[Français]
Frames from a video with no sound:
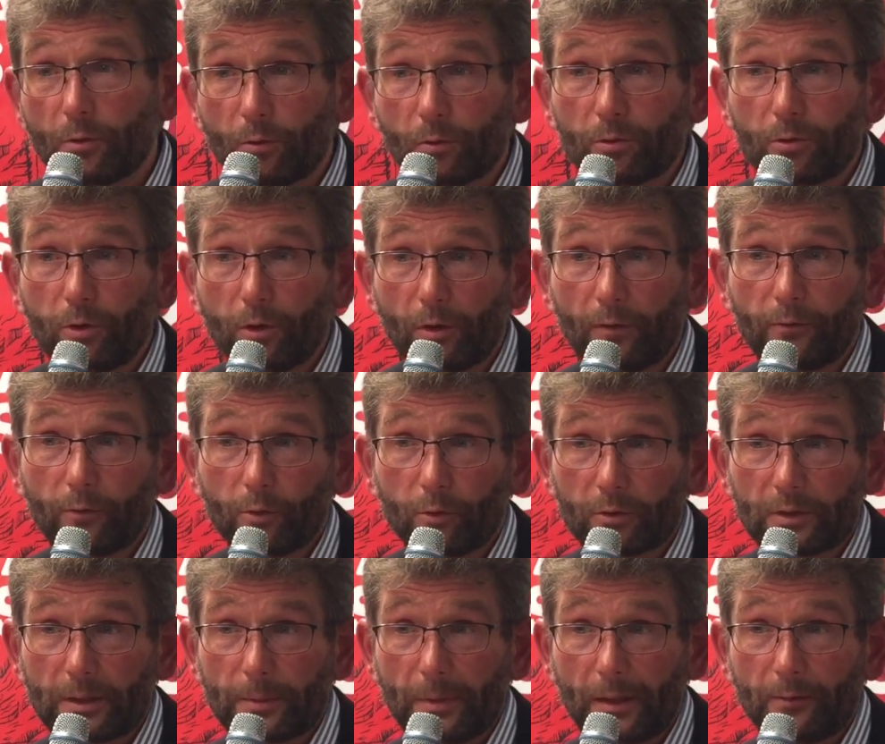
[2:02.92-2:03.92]
contre leur
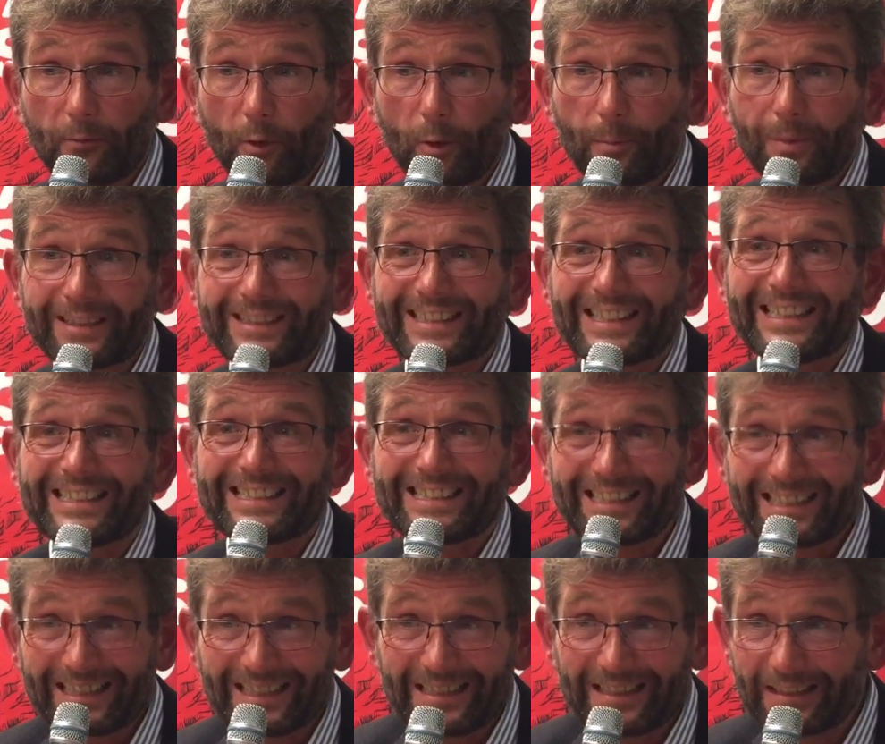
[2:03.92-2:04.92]
volonté parfois parce qu'elles
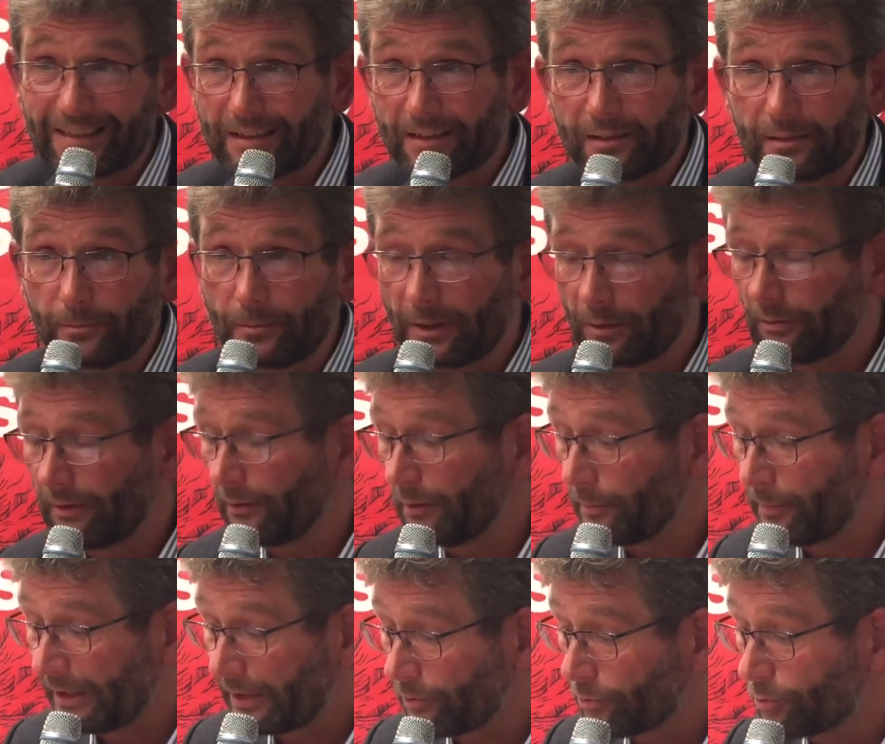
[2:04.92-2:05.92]
serraient les dents, mais on n'avait
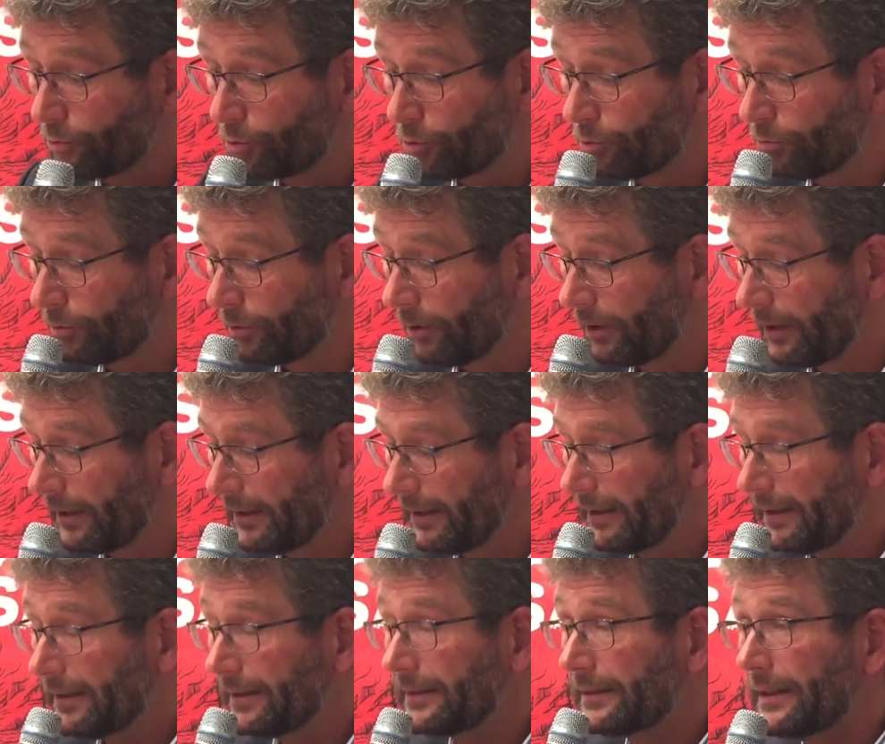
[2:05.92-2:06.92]
pas toujours
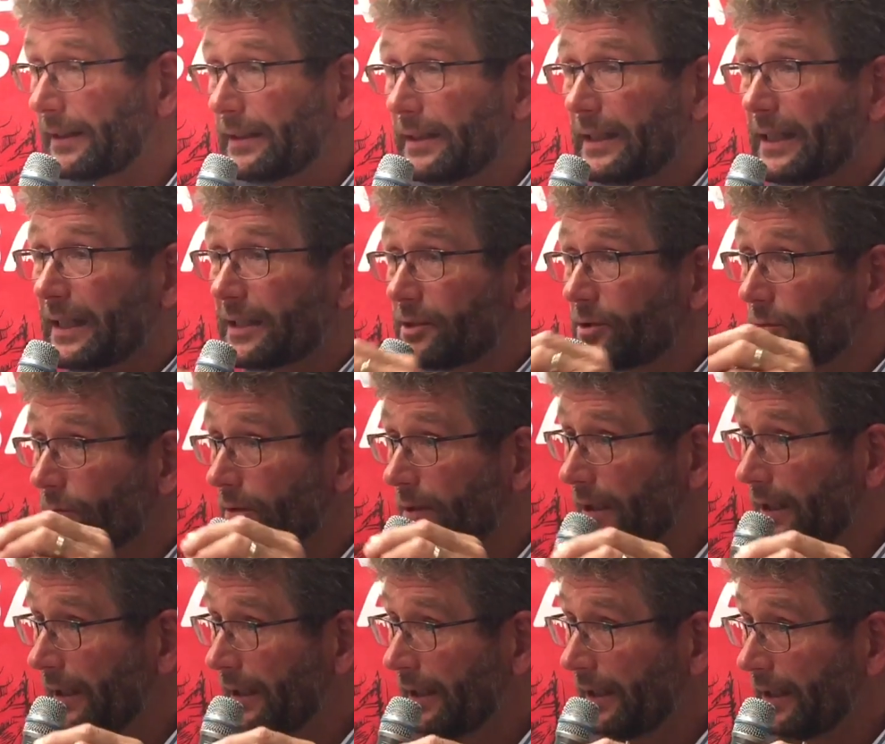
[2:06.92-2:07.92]
d'indication
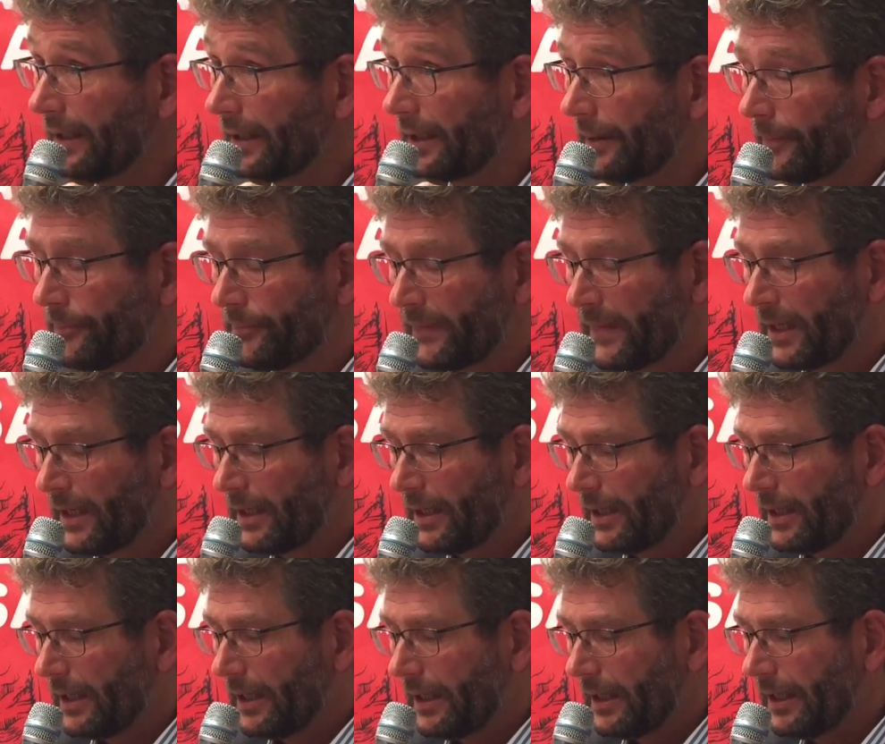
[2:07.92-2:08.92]
claire.
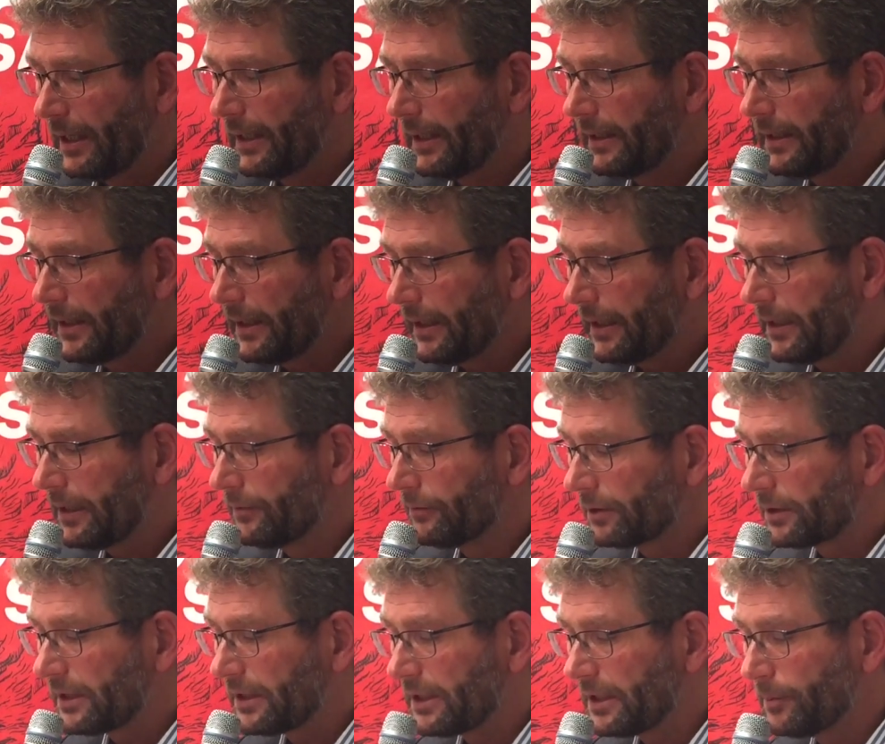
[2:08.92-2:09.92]
Et les directives
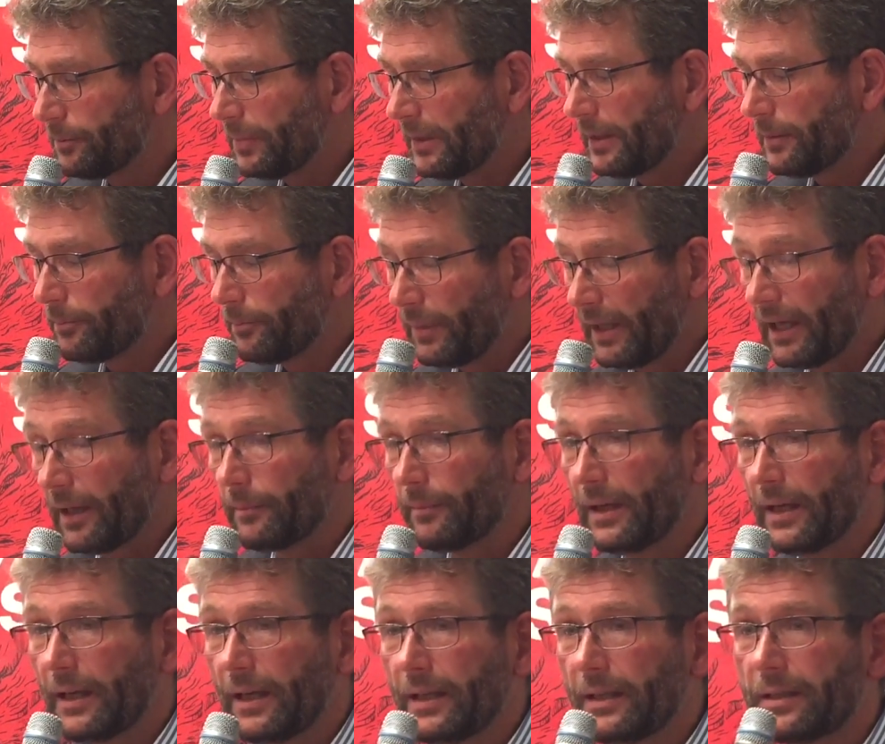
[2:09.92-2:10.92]
anticipées
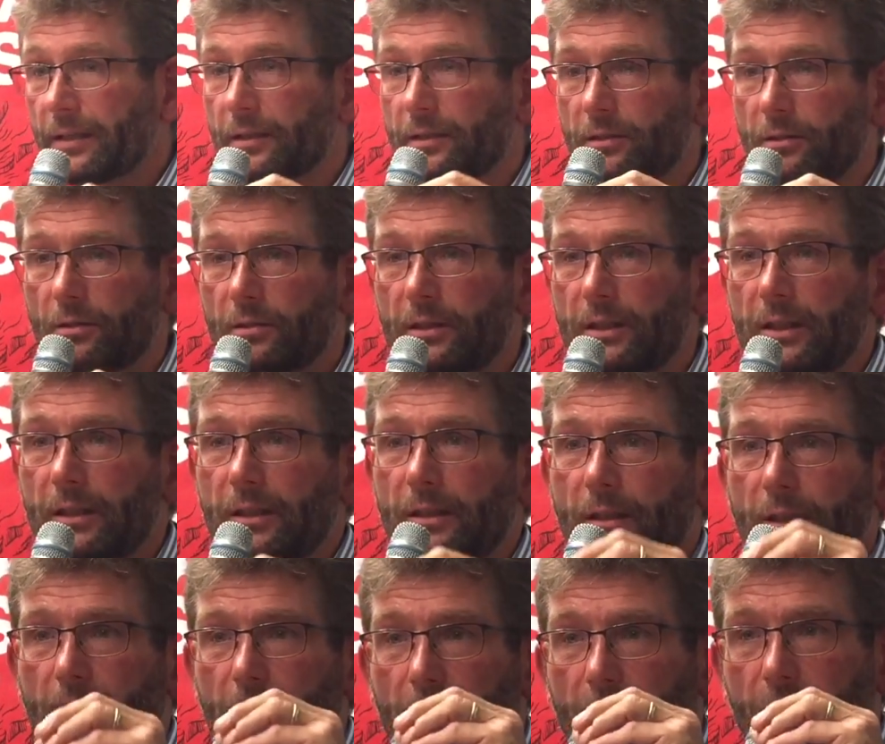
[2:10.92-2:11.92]
permettent de
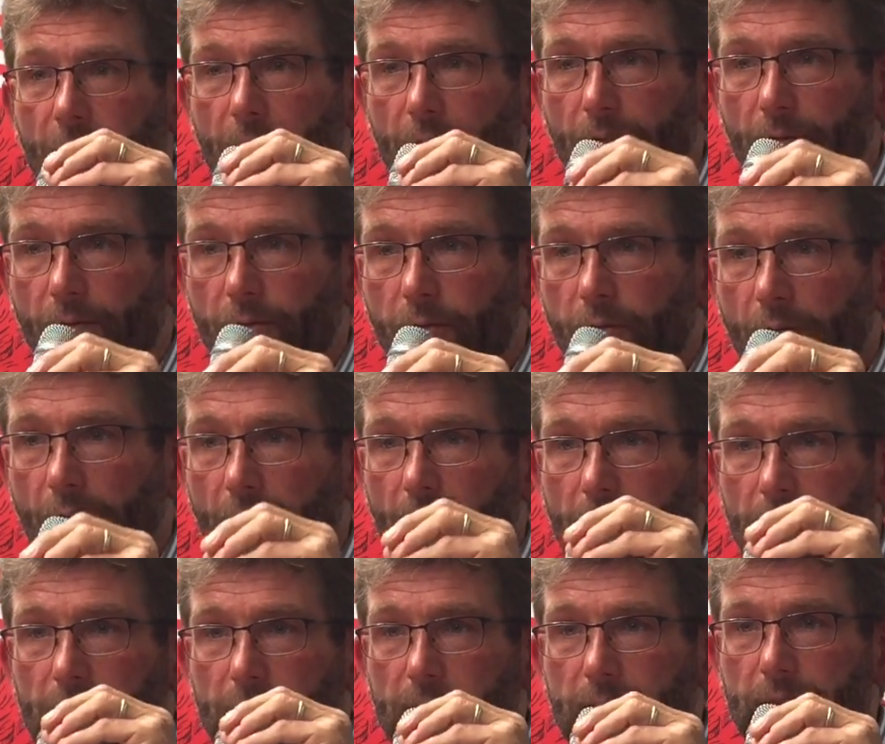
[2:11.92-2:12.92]
dire,
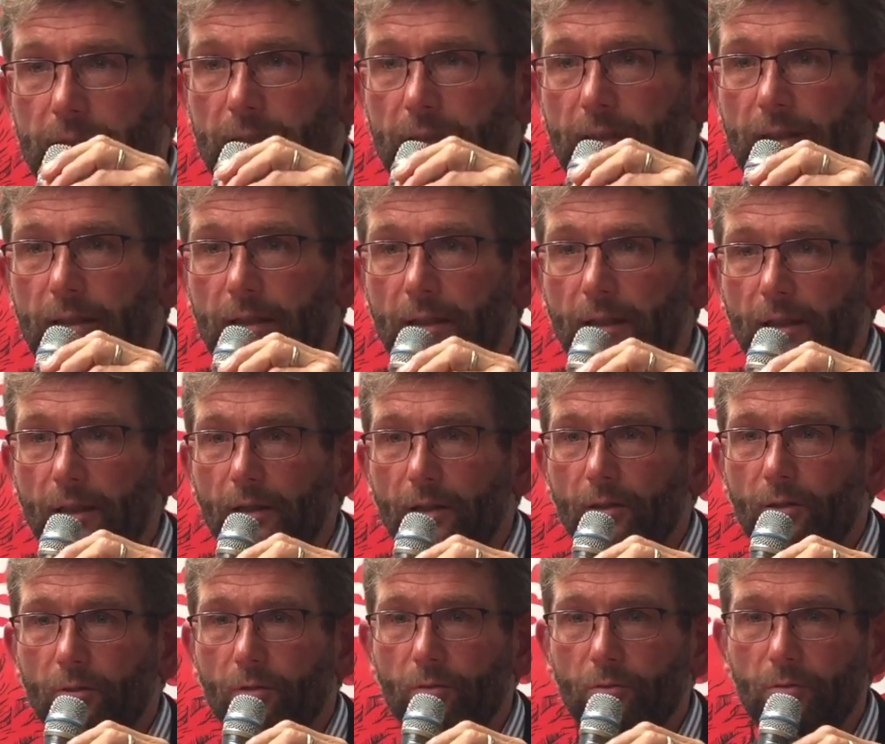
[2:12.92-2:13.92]
voilà, si
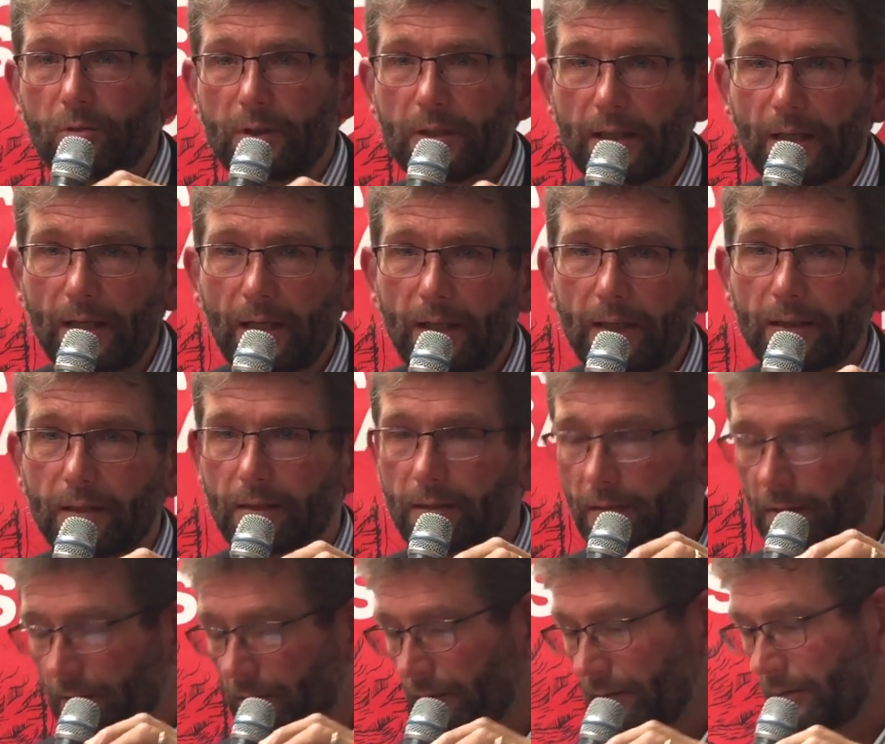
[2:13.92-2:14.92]
une telle
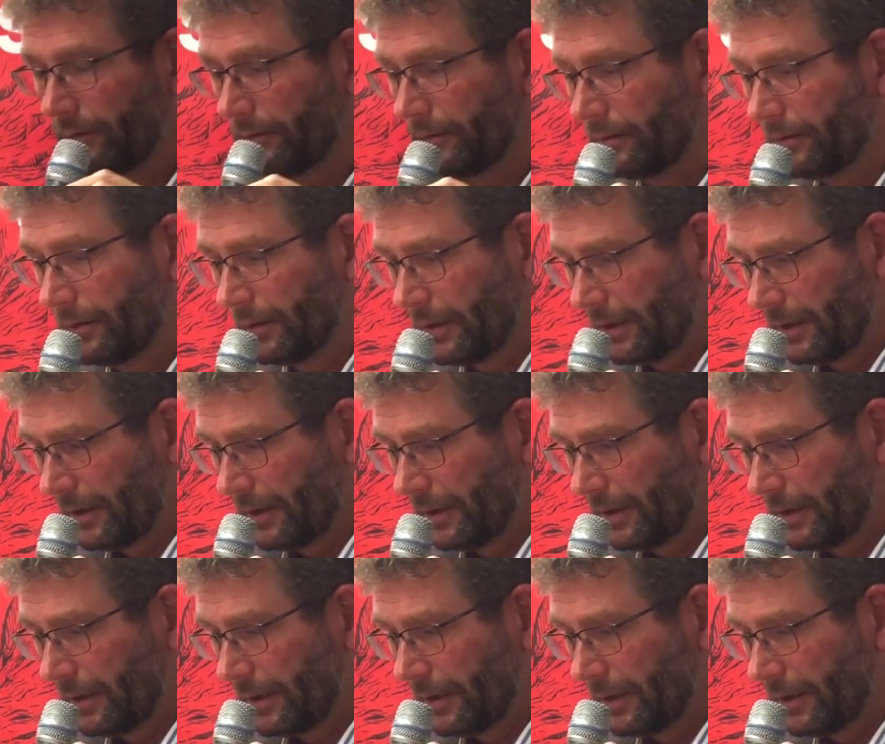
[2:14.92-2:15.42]
euh,